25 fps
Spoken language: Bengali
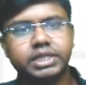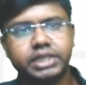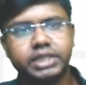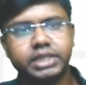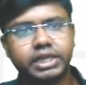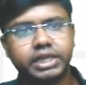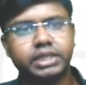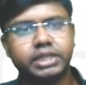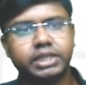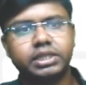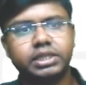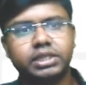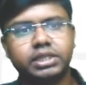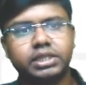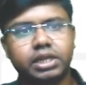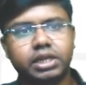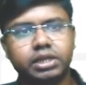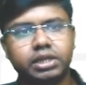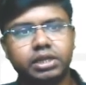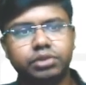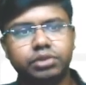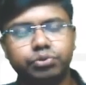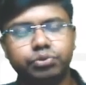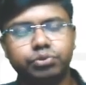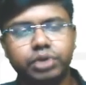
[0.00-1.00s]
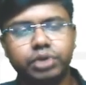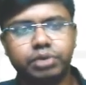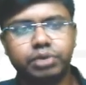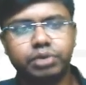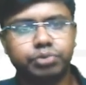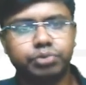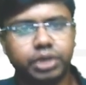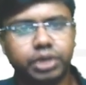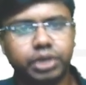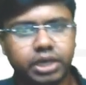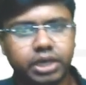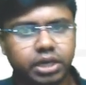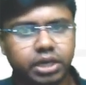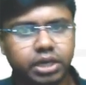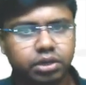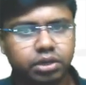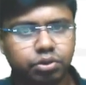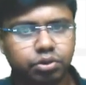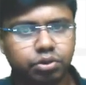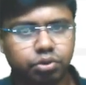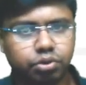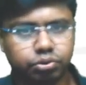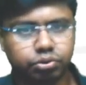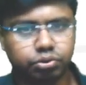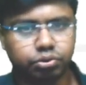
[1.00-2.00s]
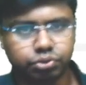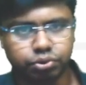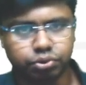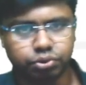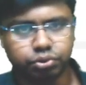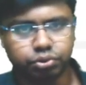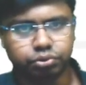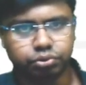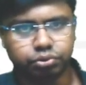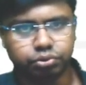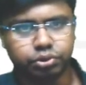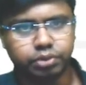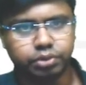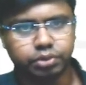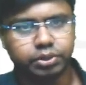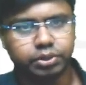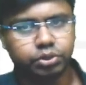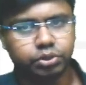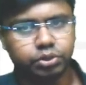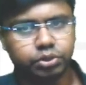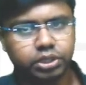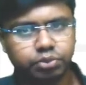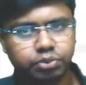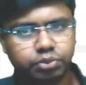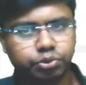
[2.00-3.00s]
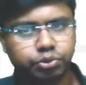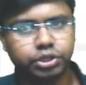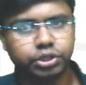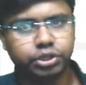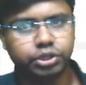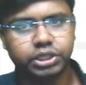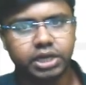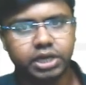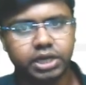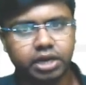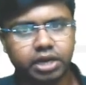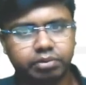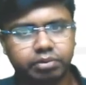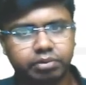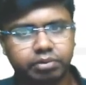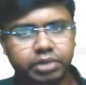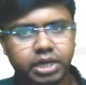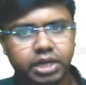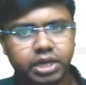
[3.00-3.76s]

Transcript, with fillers: সেক্ষেত্রে তারা কিন্তু এই পরীক্ষায় অংশগ্রহণ করতে পারে অর্থাৎ বয়সটা লাগবে